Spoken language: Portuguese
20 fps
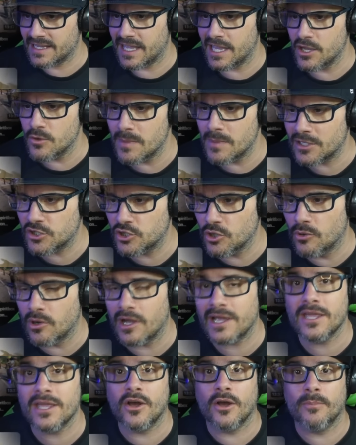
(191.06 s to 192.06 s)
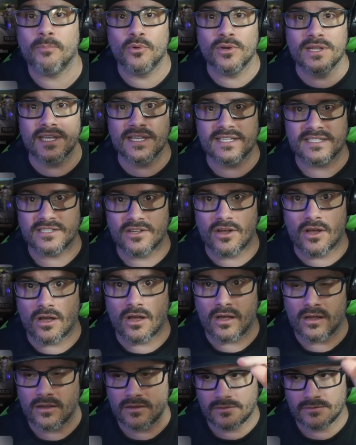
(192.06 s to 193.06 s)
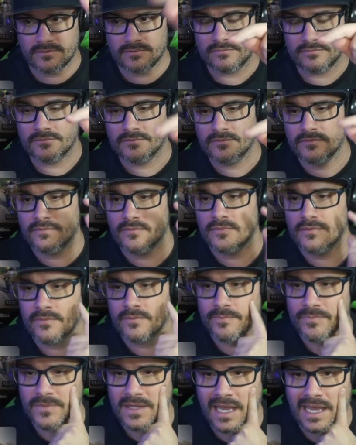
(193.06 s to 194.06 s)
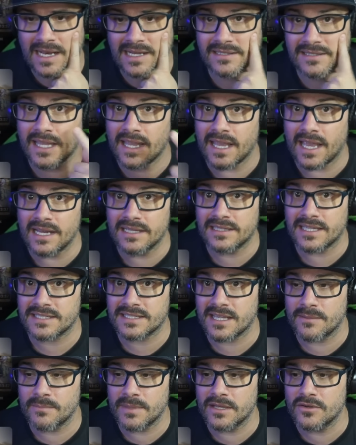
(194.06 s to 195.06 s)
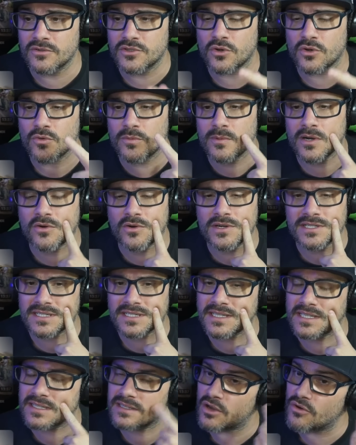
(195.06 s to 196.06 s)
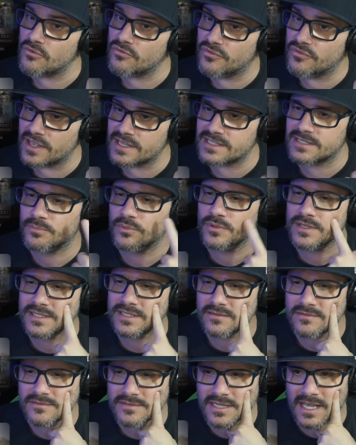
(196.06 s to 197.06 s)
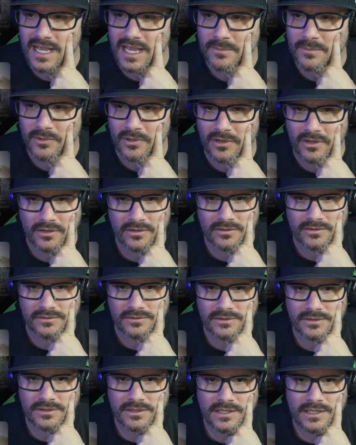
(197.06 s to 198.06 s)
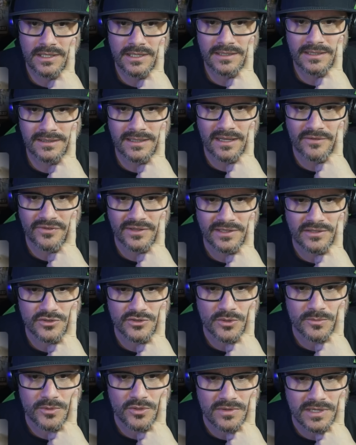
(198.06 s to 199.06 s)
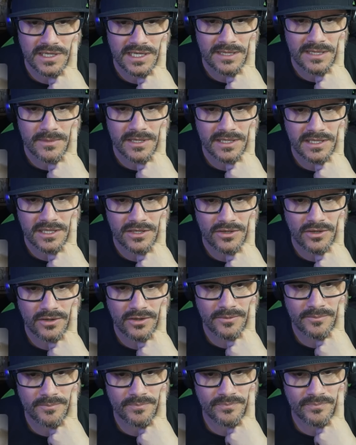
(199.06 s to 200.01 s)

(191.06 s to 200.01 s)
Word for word: quem o matou. Aí, ó, polícia, ó. Ele, tem, ele tá sabendo de alguma coisa que talvez a polícia não saiba, ó. Tá falando sobre um crime aqui, ó.